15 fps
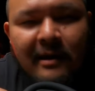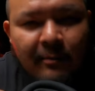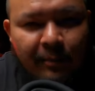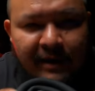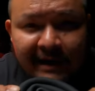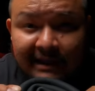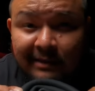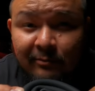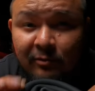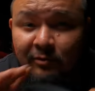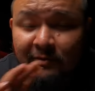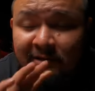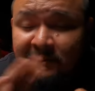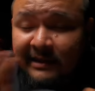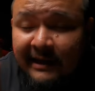Поэтому
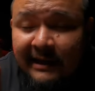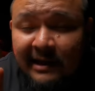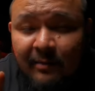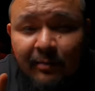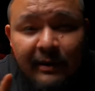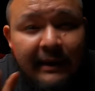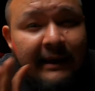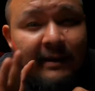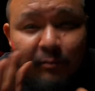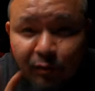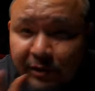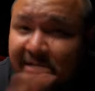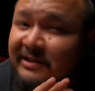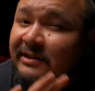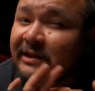загибы ему
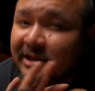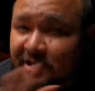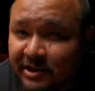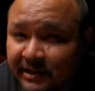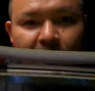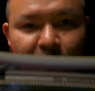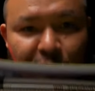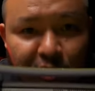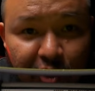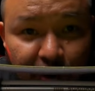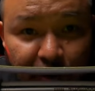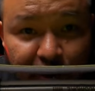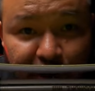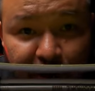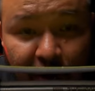не страшны.
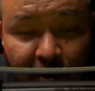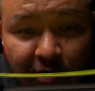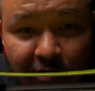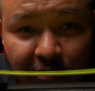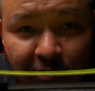Мунштучок